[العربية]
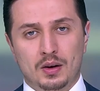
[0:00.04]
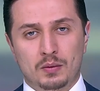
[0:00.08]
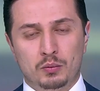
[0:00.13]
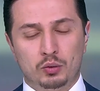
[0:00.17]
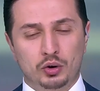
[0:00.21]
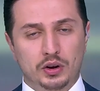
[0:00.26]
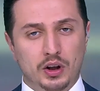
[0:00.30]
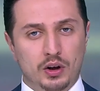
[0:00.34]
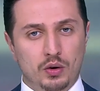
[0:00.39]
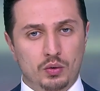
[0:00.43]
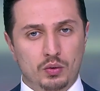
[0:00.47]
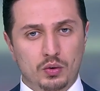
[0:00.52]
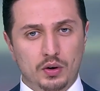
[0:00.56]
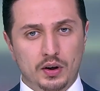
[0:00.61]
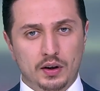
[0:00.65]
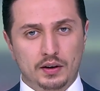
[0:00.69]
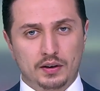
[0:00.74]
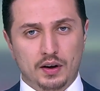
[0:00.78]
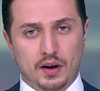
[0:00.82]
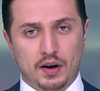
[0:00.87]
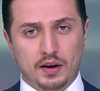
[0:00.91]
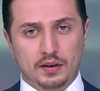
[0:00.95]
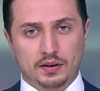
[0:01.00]
مدير
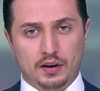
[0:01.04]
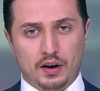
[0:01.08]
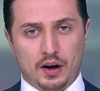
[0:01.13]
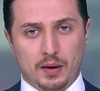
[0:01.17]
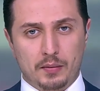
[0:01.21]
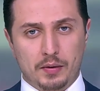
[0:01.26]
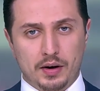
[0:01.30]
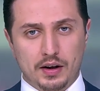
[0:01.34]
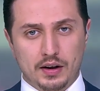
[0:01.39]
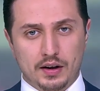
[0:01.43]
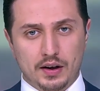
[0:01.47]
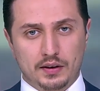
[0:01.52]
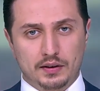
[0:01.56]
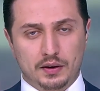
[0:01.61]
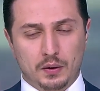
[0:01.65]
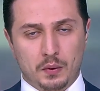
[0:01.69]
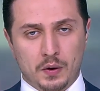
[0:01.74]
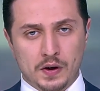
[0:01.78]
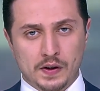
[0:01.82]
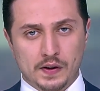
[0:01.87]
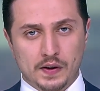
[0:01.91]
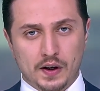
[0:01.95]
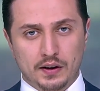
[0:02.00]
إدارة العمليات
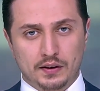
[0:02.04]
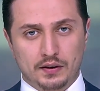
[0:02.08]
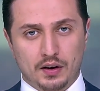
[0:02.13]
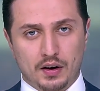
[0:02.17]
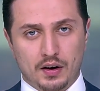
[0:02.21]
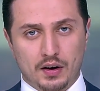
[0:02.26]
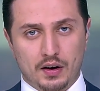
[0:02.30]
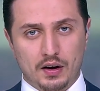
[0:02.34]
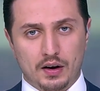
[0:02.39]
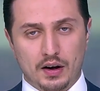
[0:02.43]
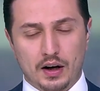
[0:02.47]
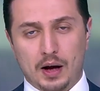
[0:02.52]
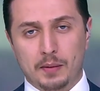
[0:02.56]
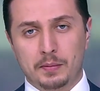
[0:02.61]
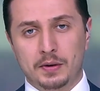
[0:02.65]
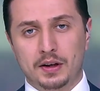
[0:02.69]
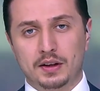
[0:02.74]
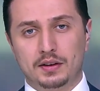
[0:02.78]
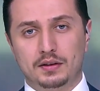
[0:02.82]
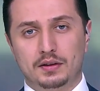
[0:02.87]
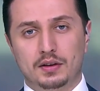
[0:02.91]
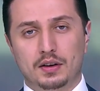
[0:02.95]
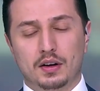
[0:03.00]
والسيطرة
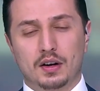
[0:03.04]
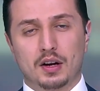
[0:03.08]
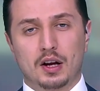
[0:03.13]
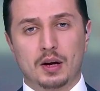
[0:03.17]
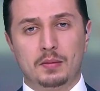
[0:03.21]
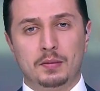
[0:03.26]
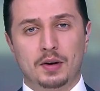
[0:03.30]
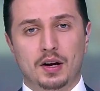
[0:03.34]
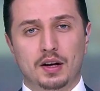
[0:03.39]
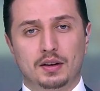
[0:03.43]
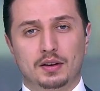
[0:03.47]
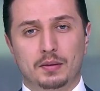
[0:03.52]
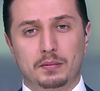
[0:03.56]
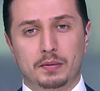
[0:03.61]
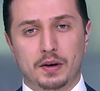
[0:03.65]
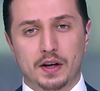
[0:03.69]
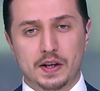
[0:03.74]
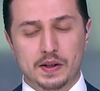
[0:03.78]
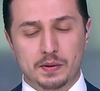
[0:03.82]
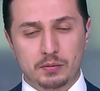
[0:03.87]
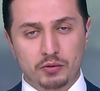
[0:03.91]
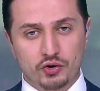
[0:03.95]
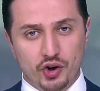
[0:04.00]
العميد رامي
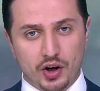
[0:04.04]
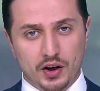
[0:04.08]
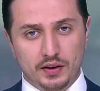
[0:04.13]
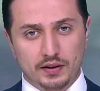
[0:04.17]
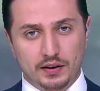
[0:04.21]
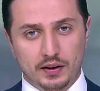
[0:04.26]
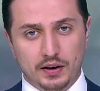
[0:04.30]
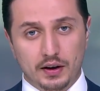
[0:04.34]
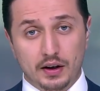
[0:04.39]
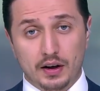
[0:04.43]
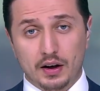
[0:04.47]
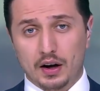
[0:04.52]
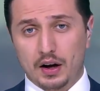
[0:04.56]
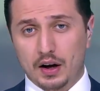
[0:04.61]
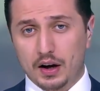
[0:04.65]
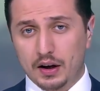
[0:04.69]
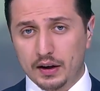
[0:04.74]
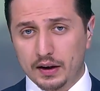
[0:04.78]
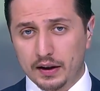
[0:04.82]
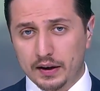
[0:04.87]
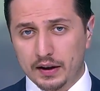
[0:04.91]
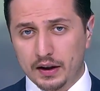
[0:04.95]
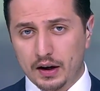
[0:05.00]
الدباس من جهته
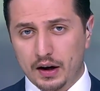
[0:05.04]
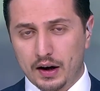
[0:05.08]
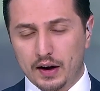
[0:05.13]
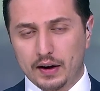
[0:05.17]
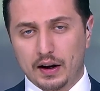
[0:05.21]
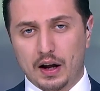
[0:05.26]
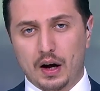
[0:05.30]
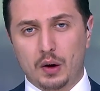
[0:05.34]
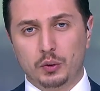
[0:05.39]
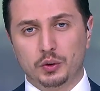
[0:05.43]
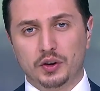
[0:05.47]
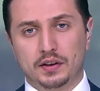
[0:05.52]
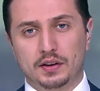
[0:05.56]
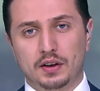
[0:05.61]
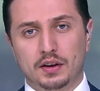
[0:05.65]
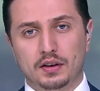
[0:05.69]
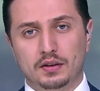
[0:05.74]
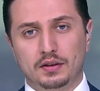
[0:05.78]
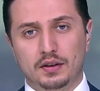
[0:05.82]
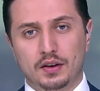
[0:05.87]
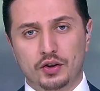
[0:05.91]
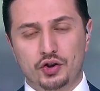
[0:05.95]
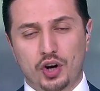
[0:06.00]
أعلن عن عودة
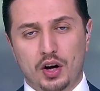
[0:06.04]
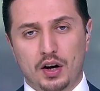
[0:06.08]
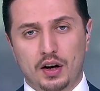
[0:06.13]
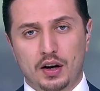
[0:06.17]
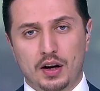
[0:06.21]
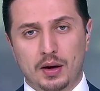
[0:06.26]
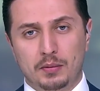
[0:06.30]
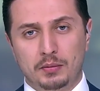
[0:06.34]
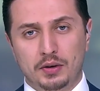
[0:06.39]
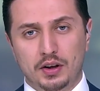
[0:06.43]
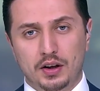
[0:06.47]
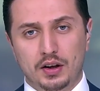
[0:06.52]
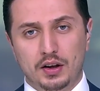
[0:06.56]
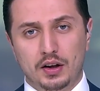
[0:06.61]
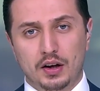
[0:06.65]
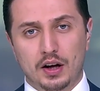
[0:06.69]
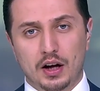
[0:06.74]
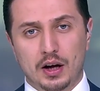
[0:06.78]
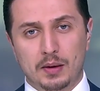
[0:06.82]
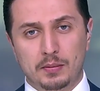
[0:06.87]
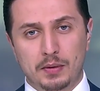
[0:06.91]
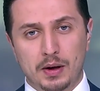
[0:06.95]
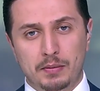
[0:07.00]
الانتشار الأمني
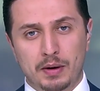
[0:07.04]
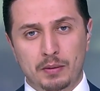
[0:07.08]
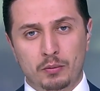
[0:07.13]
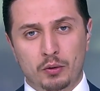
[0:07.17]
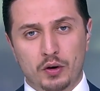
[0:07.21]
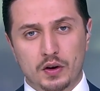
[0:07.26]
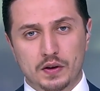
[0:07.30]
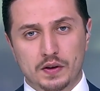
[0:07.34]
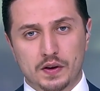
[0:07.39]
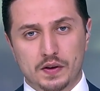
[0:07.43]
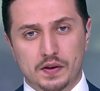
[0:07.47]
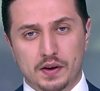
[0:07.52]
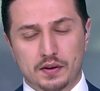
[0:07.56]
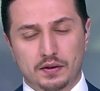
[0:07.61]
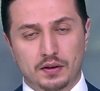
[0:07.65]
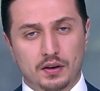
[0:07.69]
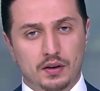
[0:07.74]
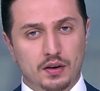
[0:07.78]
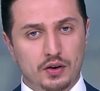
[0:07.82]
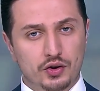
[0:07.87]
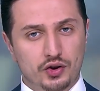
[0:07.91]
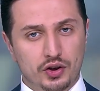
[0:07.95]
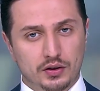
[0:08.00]
أمام المؤسسات
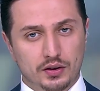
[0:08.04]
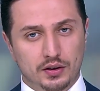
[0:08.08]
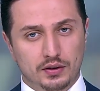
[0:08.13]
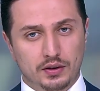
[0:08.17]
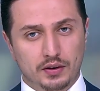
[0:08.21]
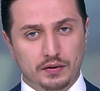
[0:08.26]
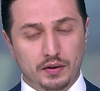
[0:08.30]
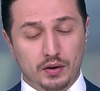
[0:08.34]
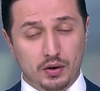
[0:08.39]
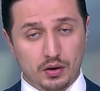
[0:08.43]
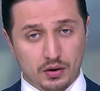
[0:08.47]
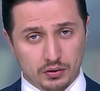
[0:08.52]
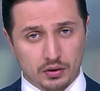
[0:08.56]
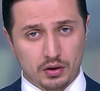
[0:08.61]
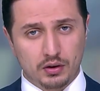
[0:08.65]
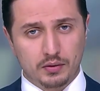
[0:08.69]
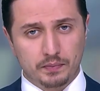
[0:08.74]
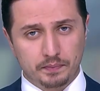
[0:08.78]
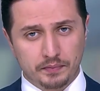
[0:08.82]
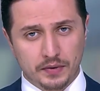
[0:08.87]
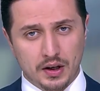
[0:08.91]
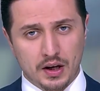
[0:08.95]
النشطة في الأردن